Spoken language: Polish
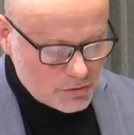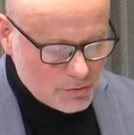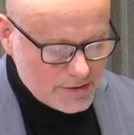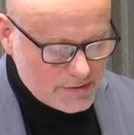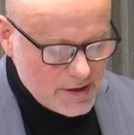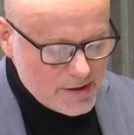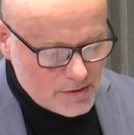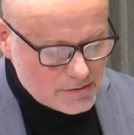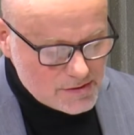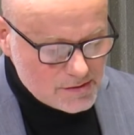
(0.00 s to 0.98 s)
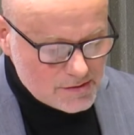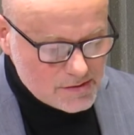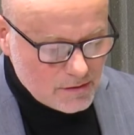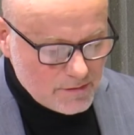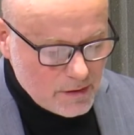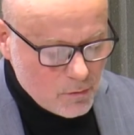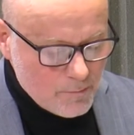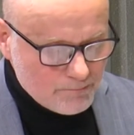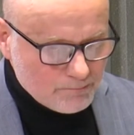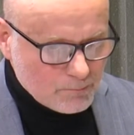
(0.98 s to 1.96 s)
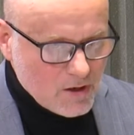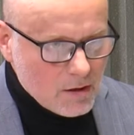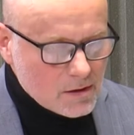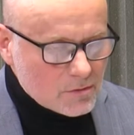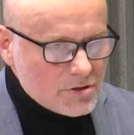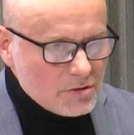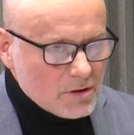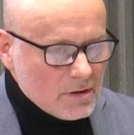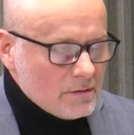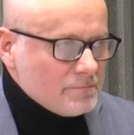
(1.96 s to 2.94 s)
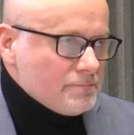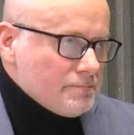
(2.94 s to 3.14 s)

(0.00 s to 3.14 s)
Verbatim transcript: który terroryzował mm, rodzinę,